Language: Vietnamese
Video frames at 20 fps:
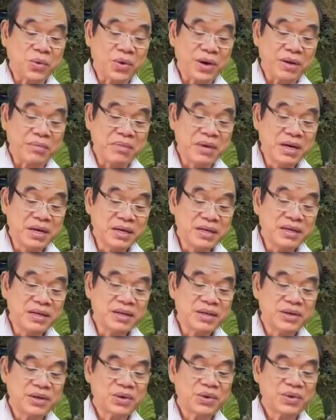mất 10
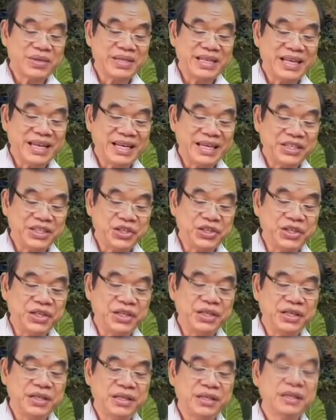ngày không nói được.
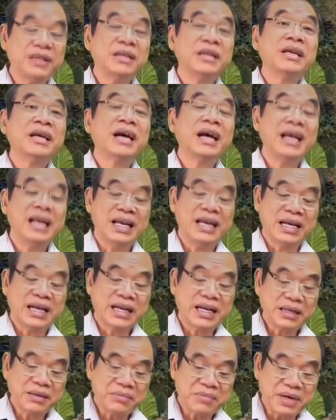
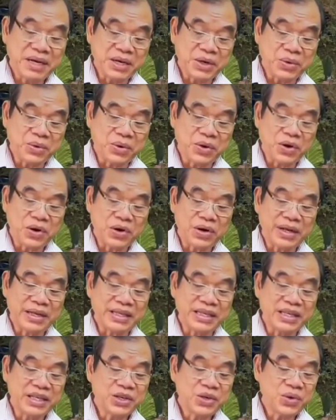Vào năm thứ 2,
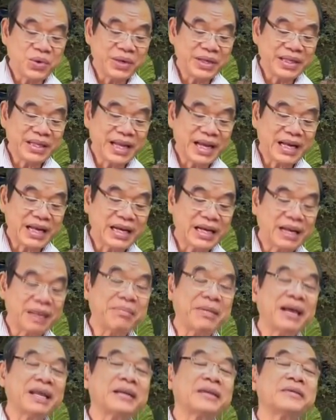con mất tiếng,
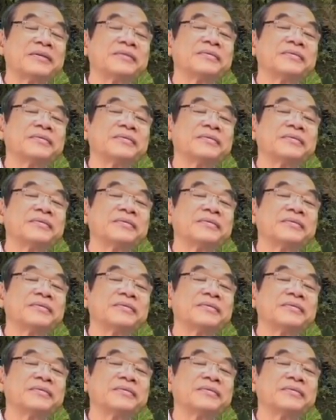con